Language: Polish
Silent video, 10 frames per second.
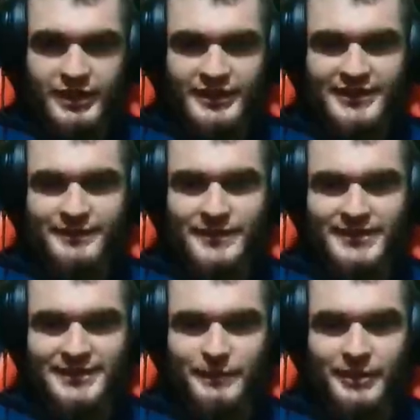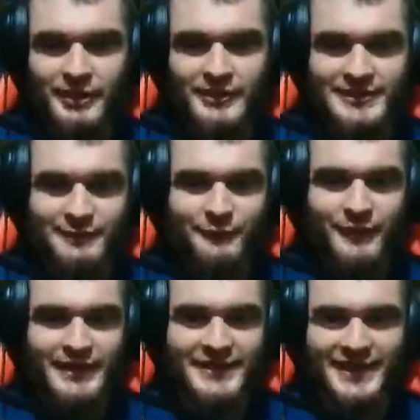Jakim jestem chaosem w
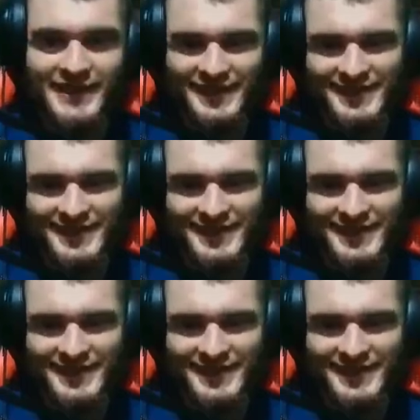bajcie?